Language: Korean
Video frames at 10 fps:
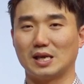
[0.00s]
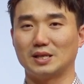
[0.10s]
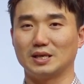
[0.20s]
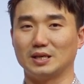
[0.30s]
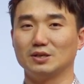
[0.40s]

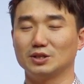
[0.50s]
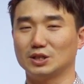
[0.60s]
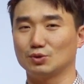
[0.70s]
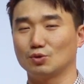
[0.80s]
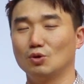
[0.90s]
얘들이 이런
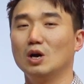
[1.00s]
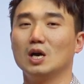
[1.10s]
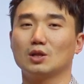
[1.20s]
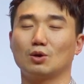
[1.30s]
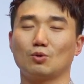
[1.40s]
식으로
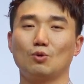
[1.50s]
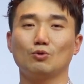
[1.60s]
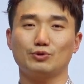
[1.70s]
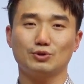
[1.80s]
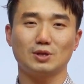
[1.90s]
서로
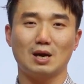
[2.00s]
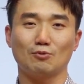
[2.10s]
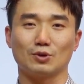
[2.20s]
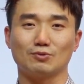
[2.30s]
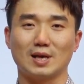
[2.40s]
호출을
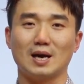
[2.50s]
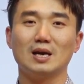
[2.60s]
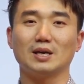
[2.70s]
하고 있구나.